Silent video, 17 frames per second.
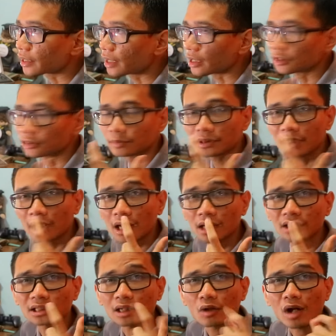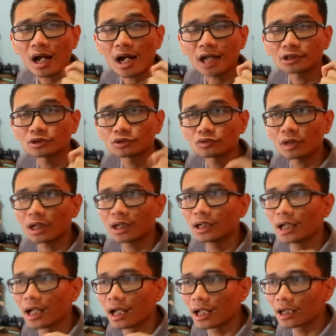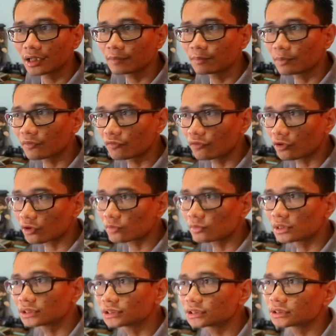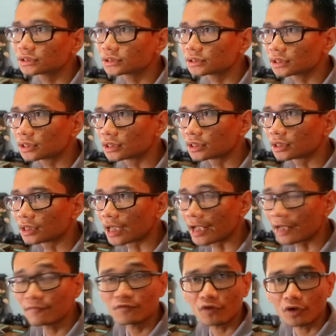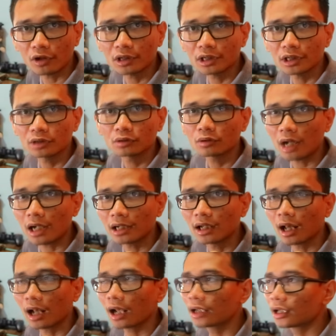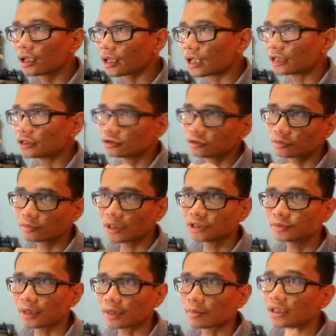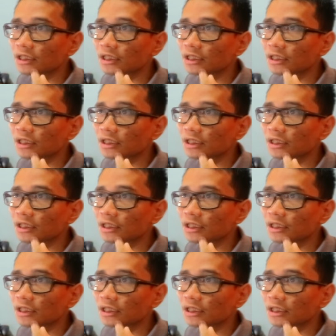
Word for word: Ya, seperti yang kalian tahu, acuan dari performance uh, handphone itu adalah dari Antutu Benchmark.